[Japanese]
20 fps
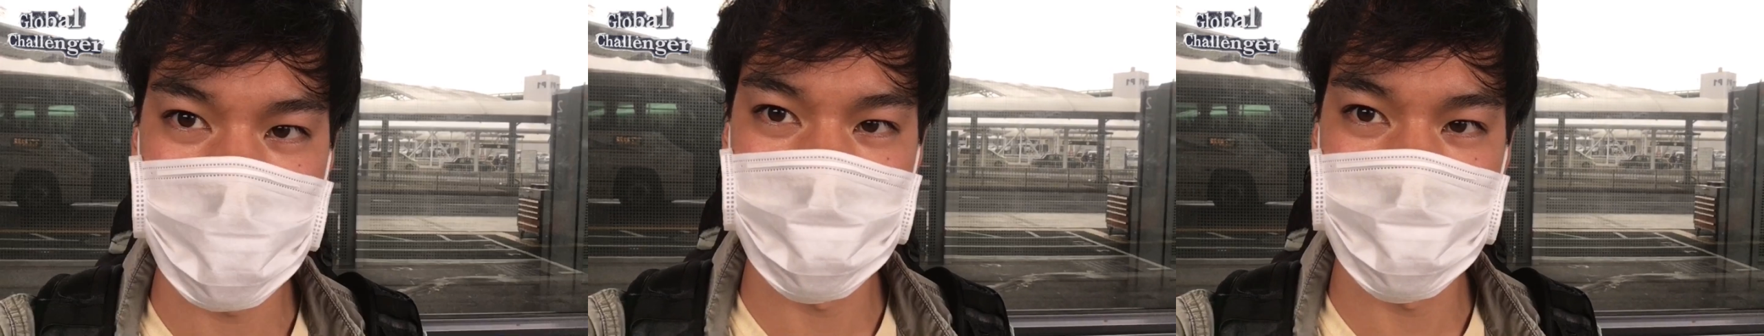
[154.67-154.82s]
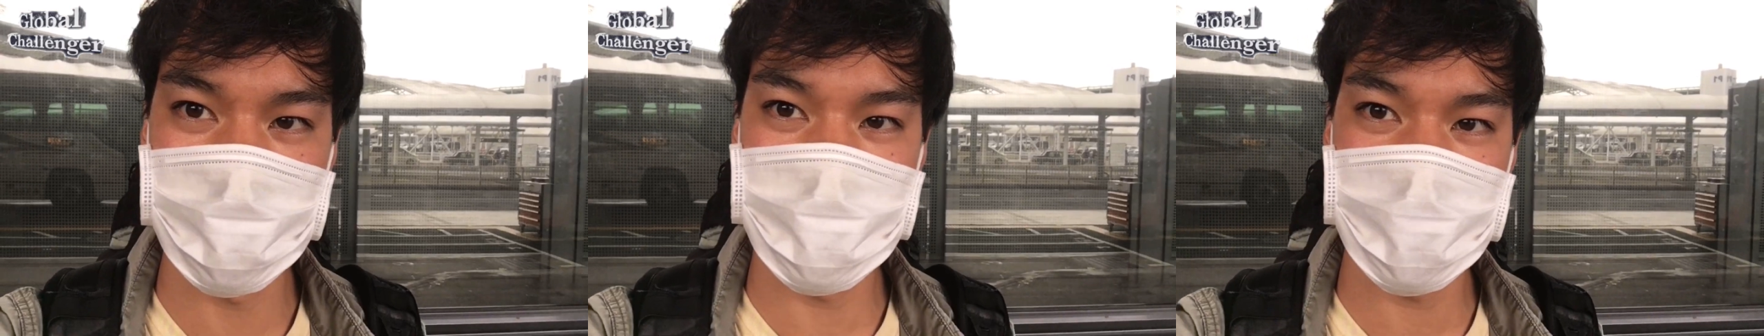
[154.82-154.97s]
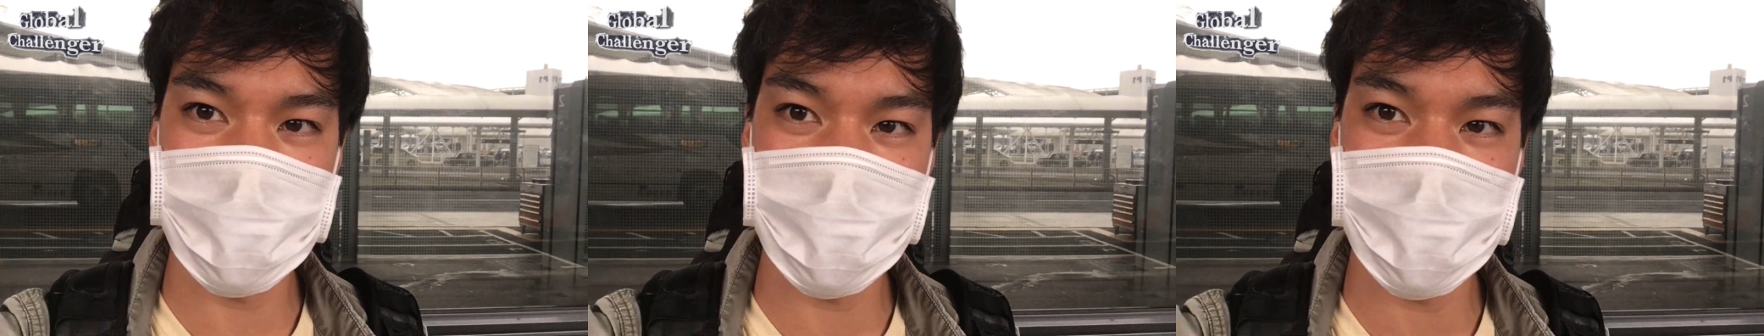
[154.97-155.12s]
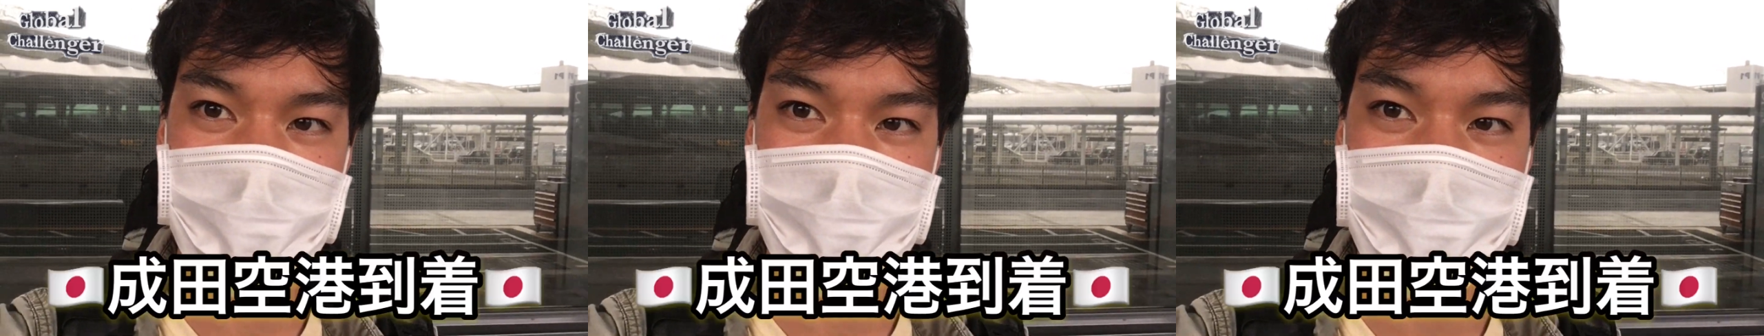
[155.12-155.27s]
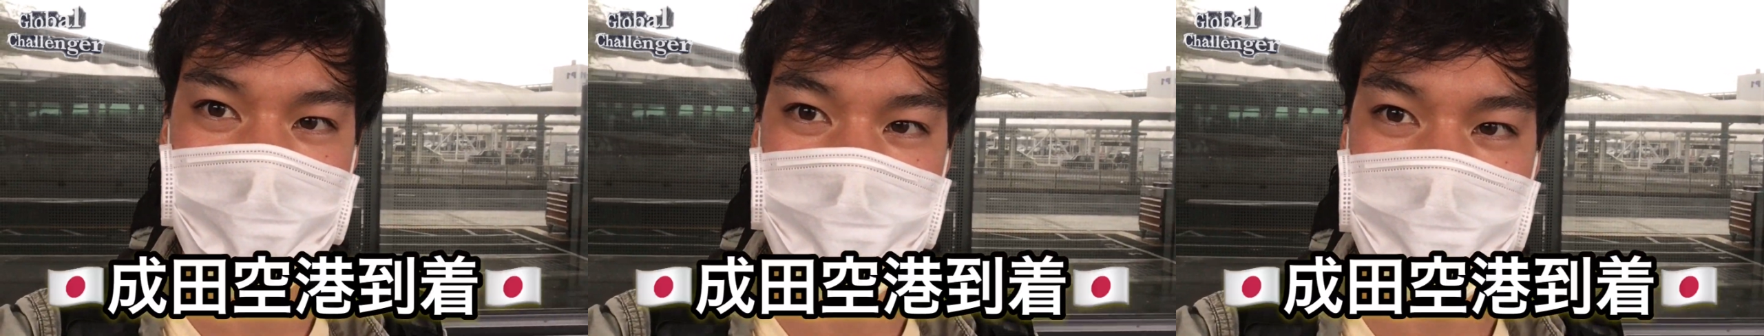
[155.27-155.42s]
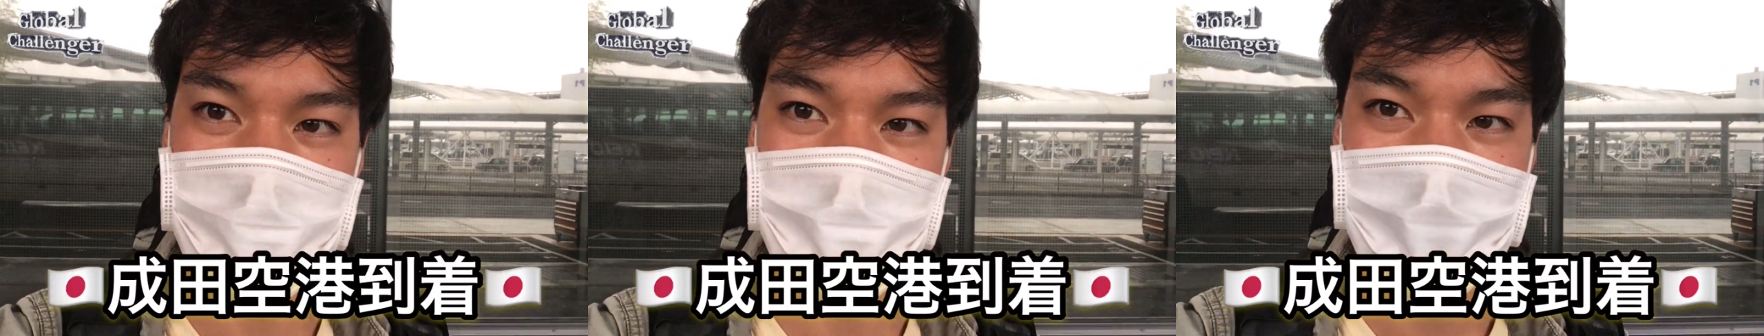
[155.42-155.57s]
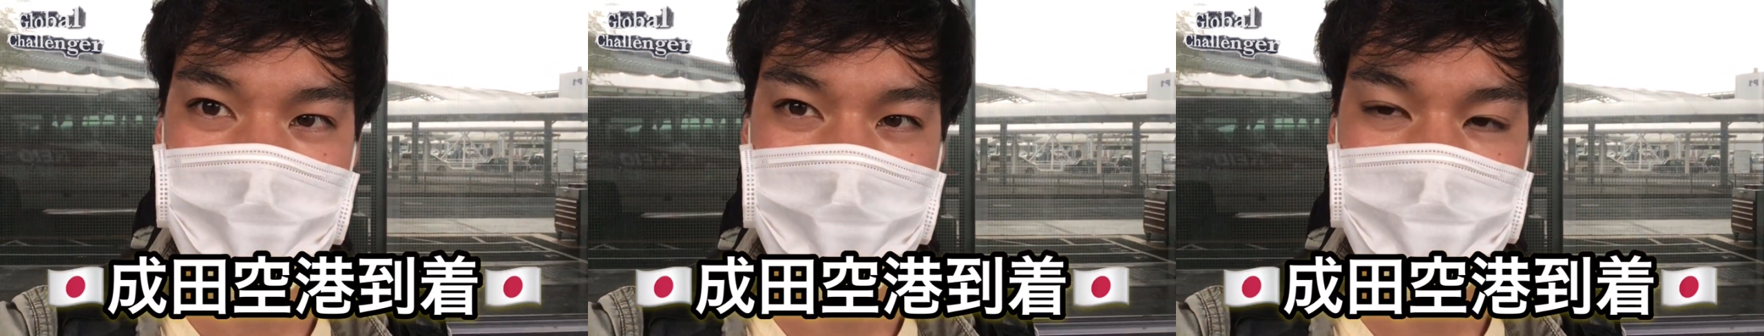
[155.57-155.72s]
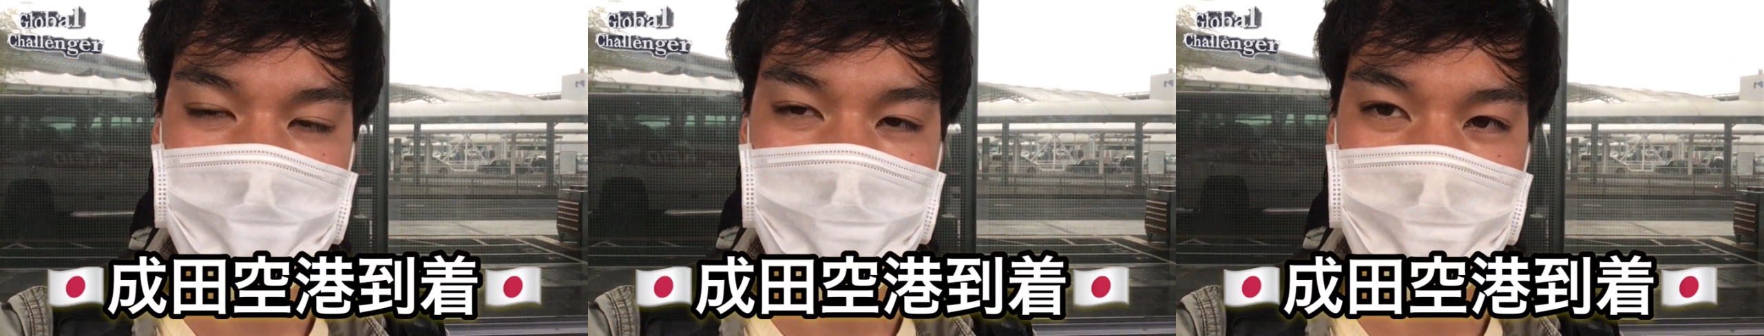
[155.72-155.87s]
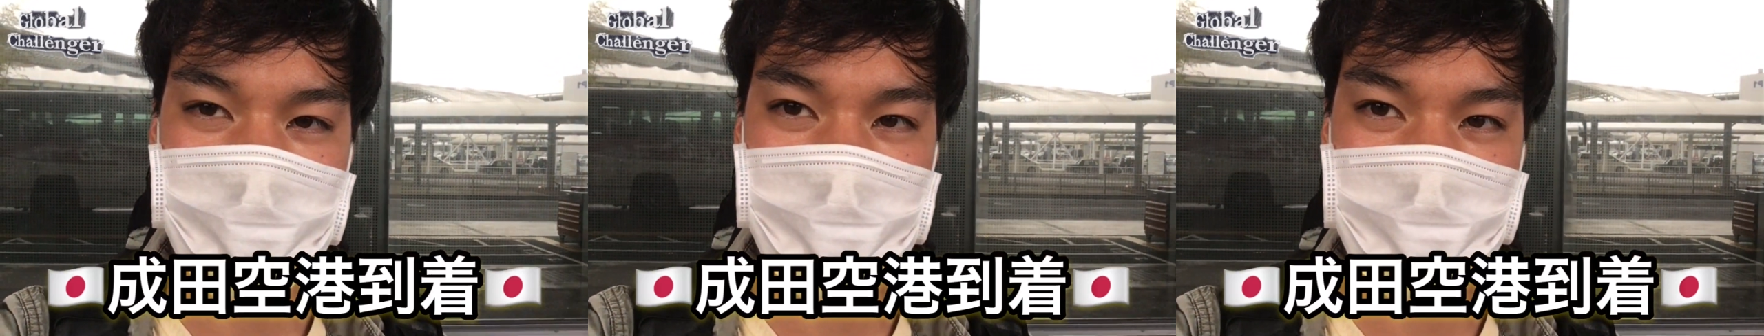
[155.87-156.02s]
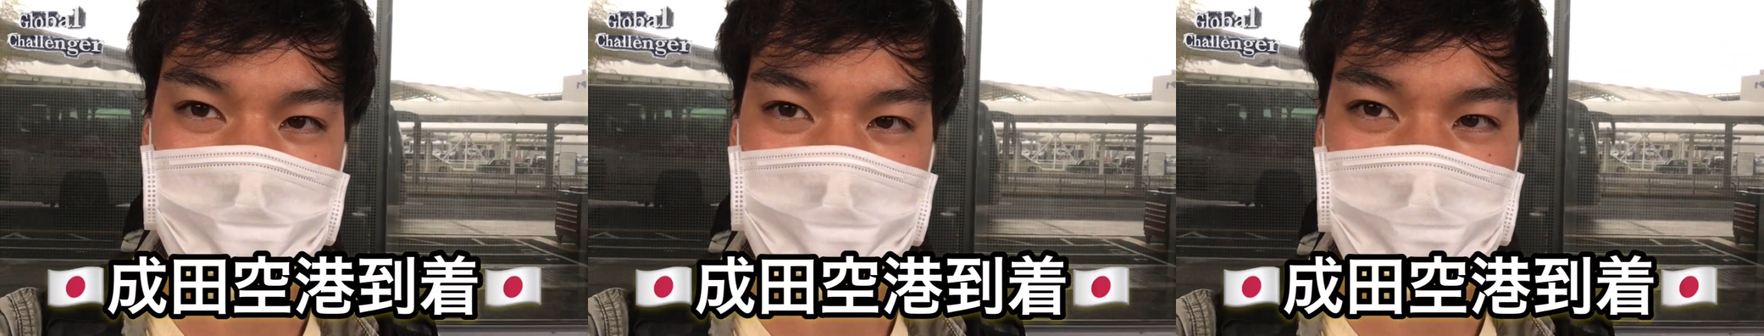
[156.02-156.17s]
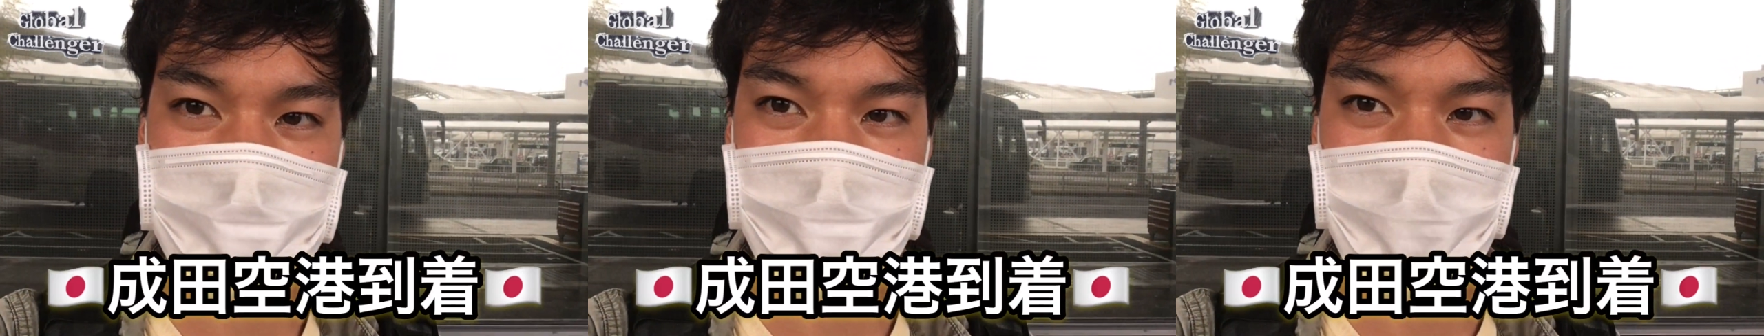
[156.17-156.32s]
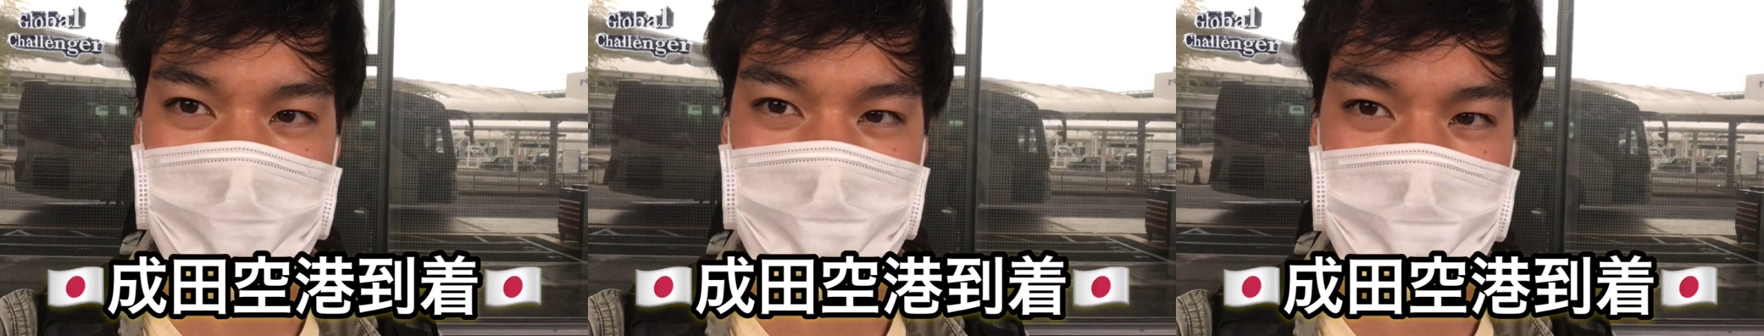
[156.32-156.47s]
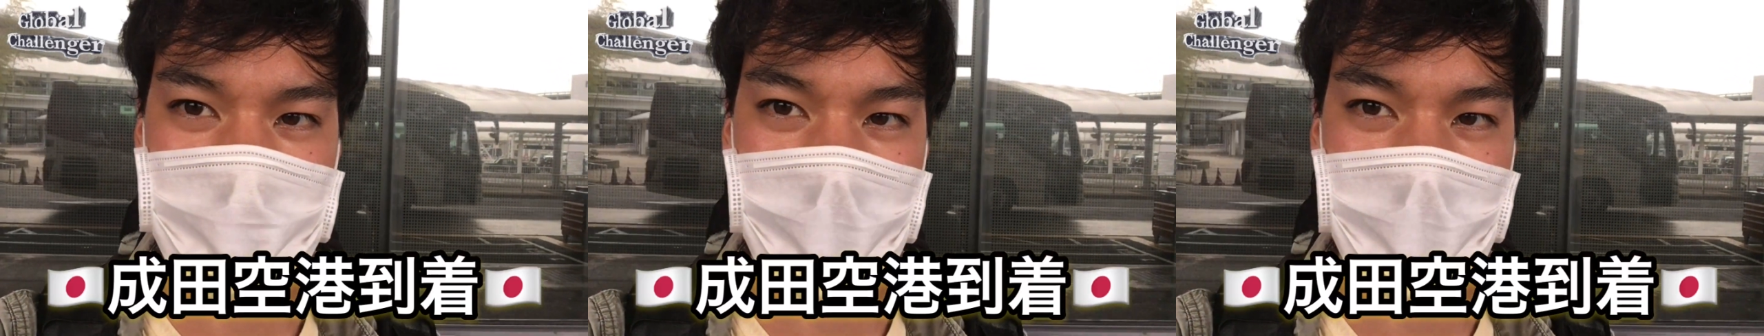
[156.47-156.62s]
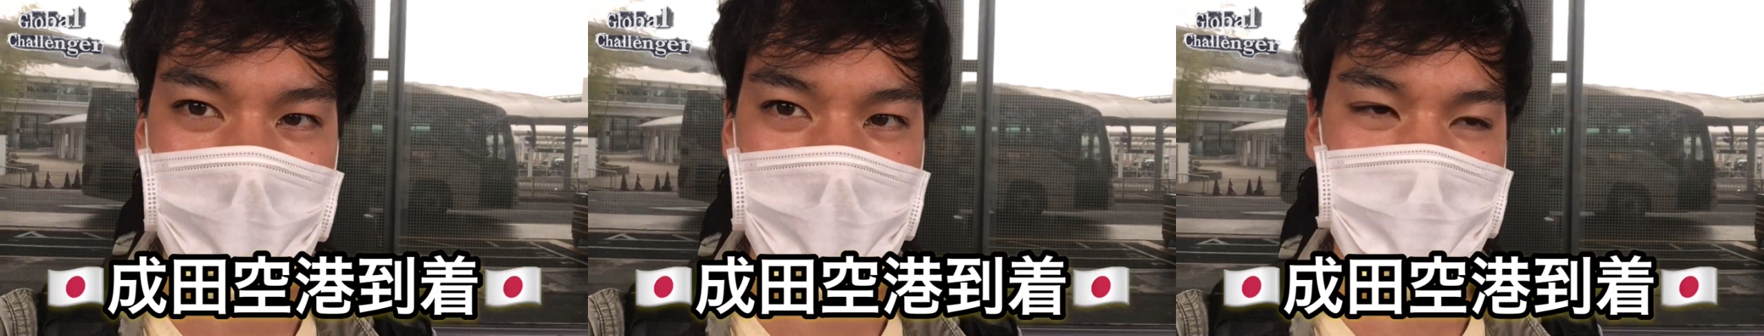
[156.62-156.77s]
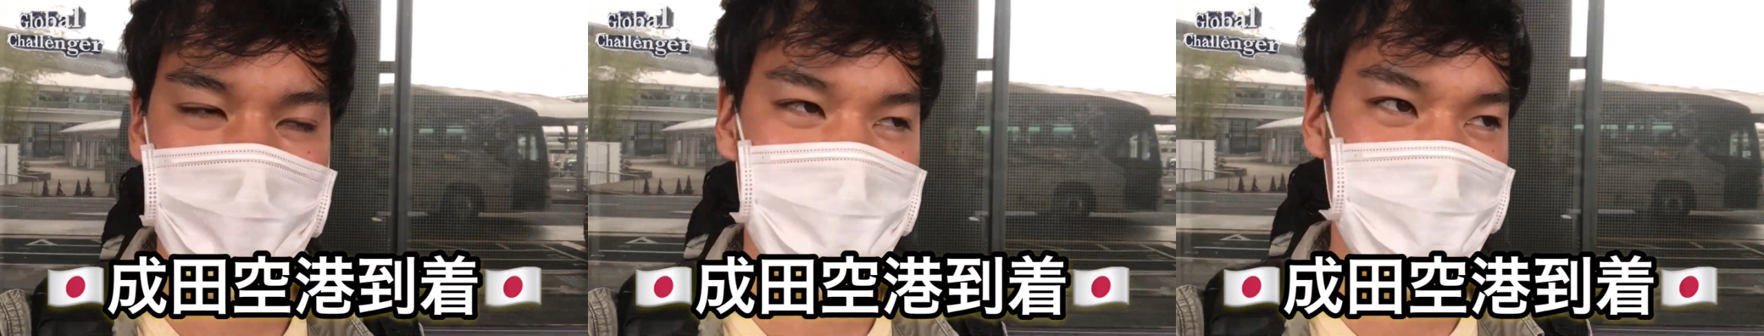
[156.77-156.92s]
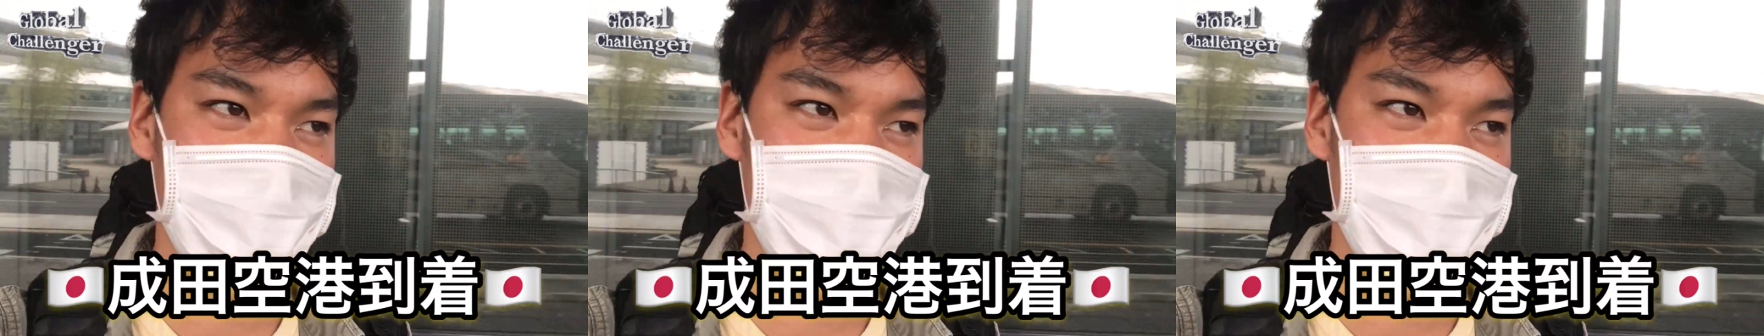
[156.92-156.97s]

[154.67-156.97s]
無事東京着きました。